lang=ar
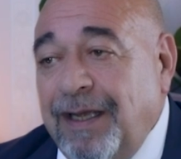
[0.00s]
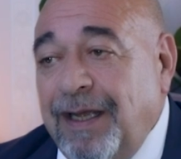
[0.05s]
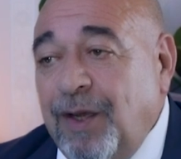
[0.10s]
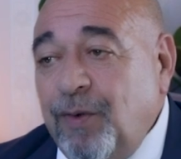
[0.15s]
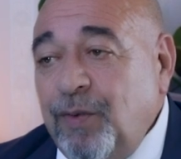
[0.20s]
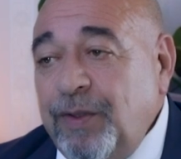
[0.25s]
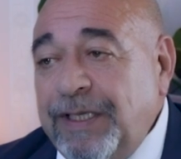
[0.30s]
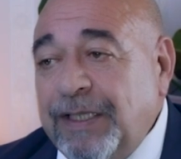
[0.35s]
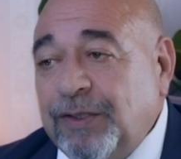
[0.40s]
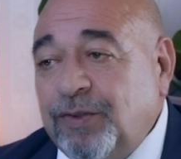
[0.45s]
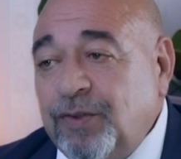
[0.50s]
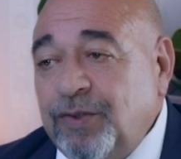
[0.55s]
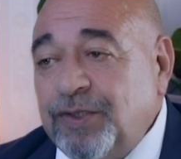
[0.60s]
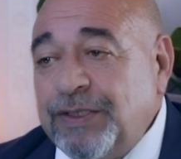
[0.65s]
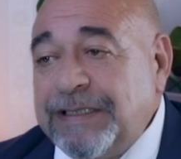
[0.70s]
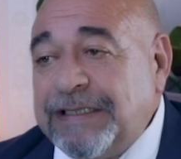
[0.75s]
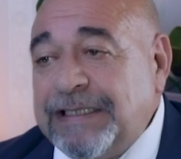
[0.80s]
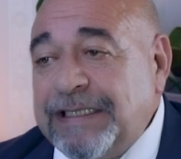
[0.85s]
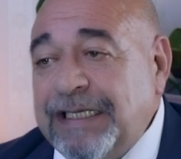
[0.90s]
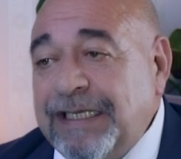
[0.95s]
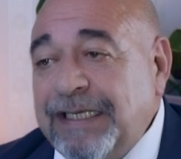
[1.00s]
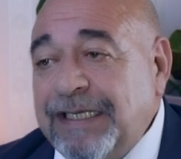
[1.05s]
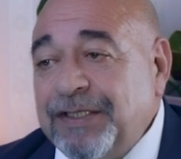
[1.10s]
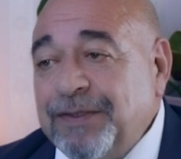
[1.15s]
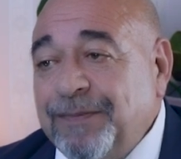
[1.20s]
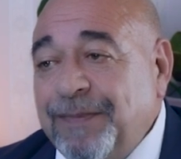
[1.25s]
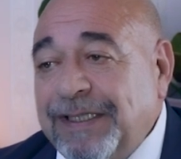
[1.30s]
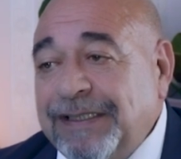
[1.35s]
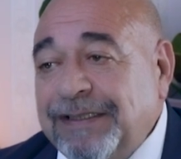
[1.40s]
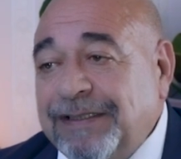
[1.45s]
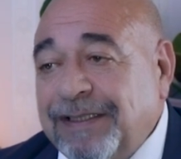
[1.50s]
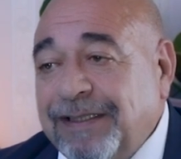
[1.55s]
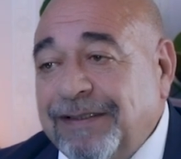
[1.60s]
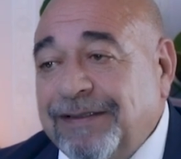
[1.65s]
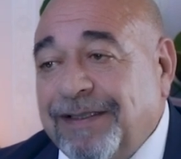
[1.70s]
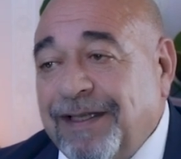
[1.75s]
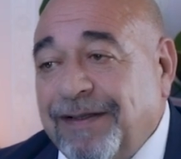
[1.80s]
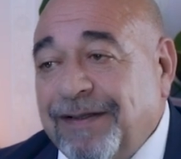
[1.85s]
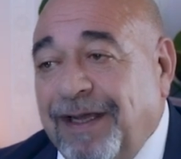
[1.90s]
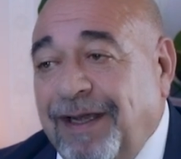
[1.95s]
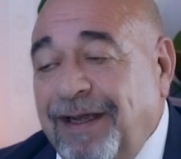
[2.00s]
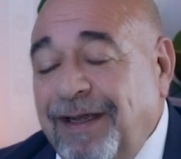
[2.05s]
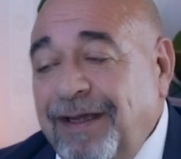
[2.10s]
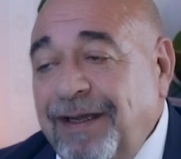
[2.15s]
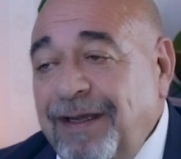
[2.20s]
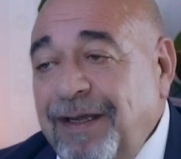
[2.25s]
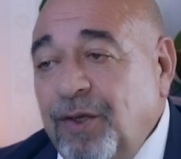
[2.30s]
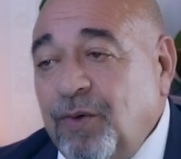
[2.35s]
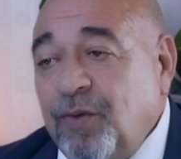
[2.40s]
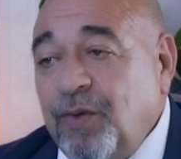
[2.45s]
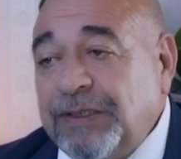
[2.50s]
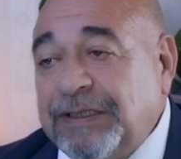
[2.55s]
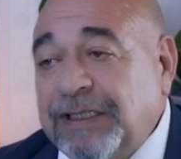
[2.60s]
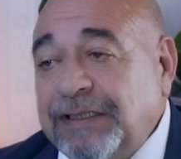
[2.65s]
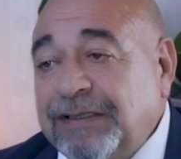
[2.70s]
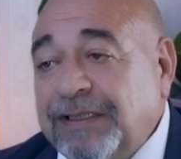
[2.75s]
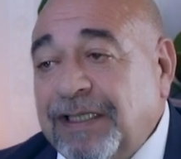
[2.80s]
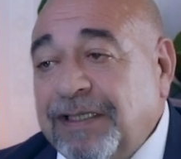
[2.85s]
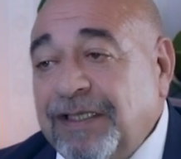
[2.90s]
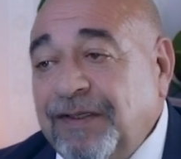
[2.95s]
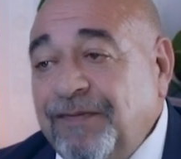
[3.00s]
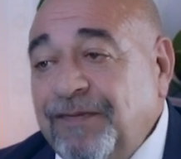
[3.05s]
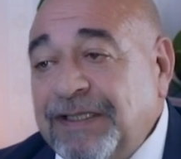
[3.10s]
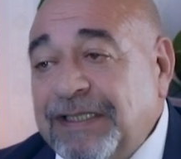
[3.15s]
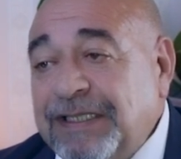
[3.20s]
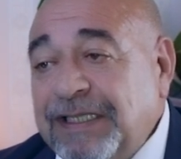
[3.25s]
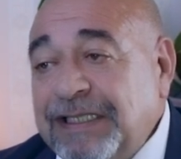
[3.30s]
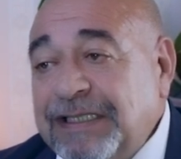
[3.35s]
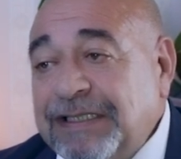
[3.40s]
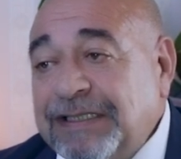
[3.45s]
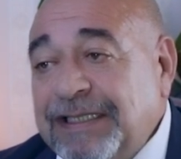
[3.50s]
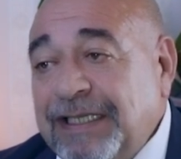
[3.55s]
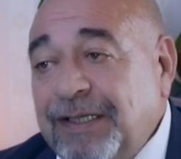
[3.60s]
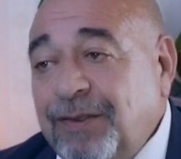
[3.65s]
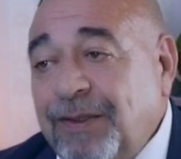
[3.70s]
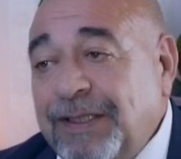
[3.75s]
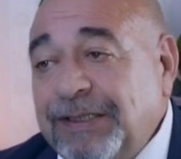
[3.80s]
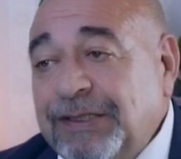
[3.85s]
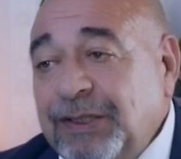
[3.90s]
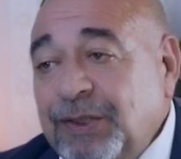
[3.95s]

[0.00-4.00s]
هويته الجنسية يجب أن تتضح وتتضح في الثلاث سنوات